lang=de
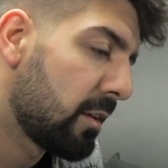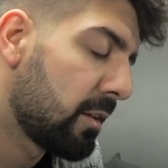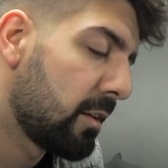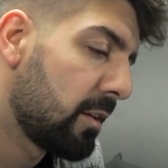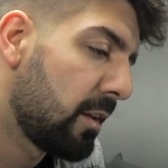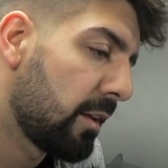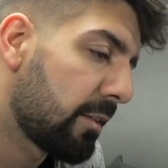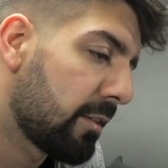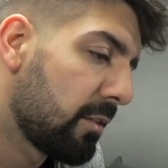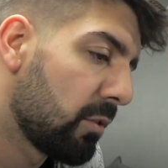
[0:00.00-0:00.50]
in den
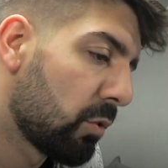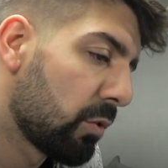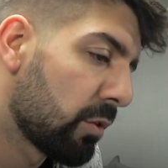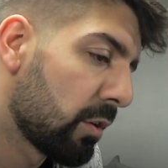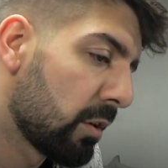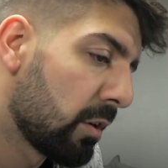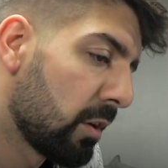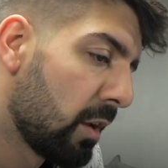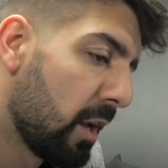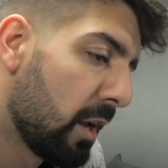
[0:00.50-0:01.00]
nächsten
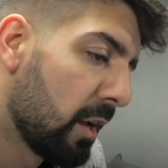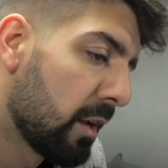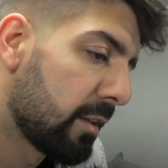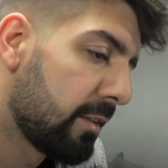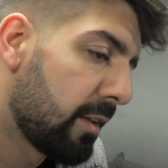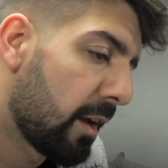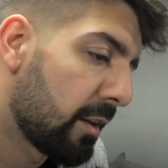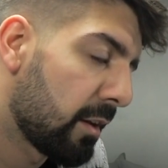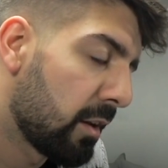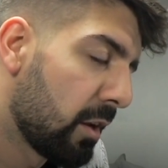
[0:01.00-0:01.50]
Runden
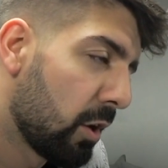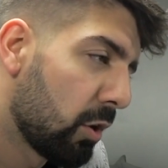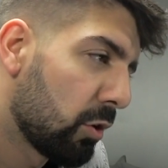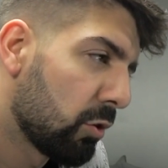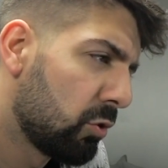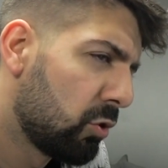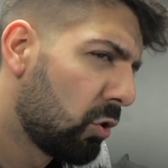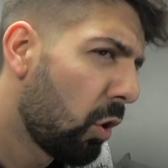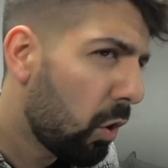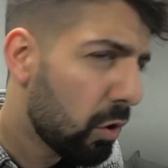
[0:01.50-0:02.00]
dann
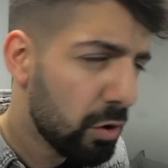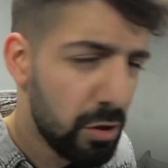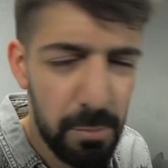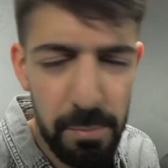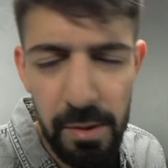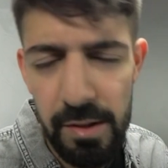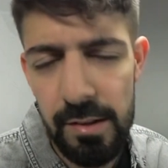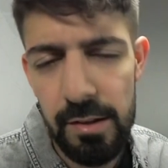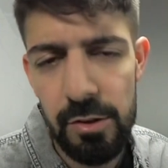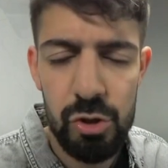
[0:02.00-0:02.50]
doch eine
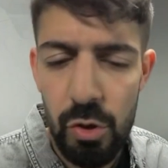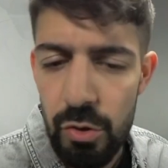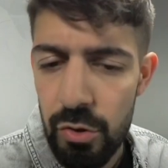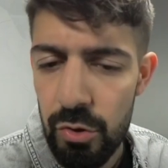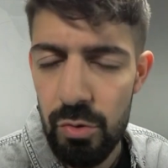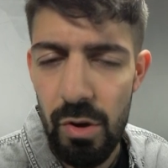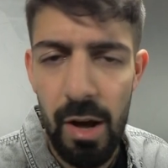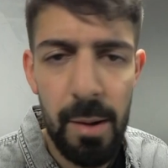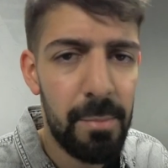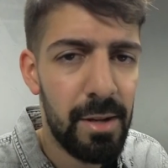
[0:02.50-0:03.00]
bessere
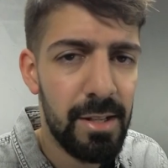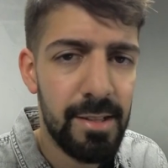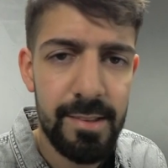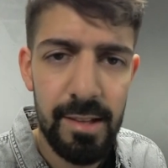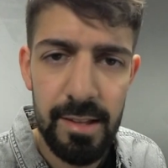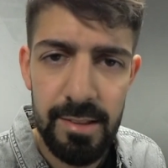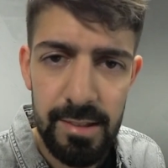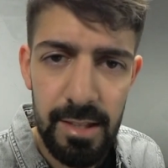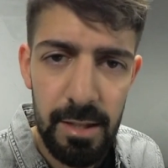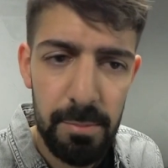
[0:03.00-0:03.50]
Chance zu haben als
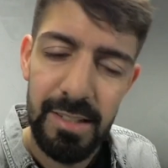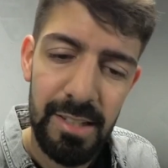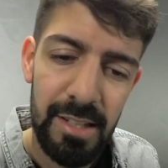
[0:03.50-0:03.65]
Nasib.